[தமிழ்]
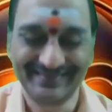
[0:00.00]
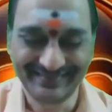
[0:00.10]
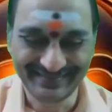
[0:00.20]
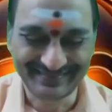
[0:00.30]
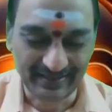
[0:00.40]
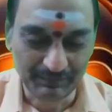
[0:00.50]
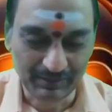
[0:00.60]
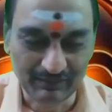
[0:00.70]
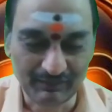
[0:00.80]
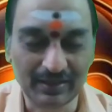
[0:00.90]
இந்த சனி
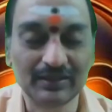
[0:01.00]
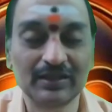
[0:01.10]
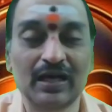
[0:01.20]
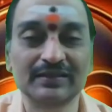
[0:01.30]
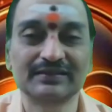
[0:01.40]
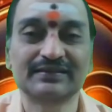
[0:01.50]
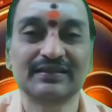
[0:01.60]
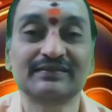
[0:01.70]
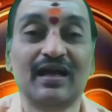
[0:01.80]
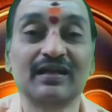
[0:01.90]
பகவான்
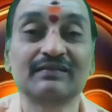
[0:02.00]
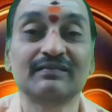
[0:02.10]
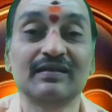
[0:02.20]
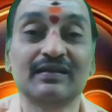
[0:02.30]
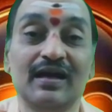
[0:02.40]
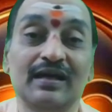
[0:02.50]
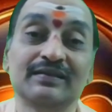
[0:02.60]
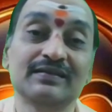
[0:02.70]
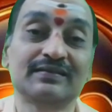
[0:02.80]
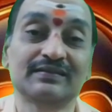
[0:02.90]
அதிர்ஷ்டஸ்தானத்திற்கு
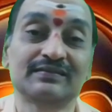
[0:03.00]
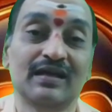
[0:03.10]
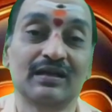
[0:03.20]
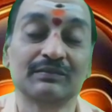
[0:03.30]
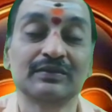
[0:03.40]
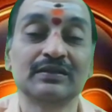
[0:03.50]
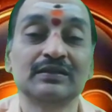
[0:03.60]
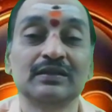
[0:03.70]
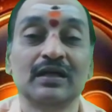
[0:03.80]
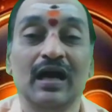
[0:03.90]
அதிர்ஷ்டஸ்தானம்
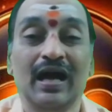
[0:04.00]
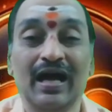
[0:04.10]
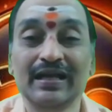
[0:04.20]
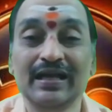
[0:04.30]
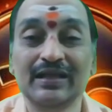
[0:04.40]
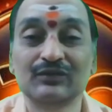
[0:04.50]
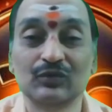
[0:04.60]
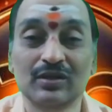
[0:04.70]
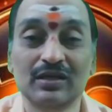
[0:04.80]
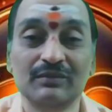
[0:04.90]
ஆக
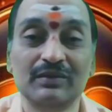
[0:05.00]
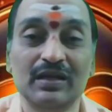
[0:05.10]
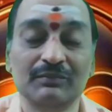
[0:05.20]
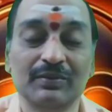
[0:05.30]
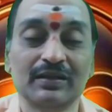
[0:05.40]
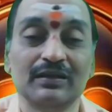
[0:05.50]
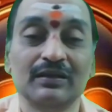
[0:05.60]
சுக்கரனும் நண்பர்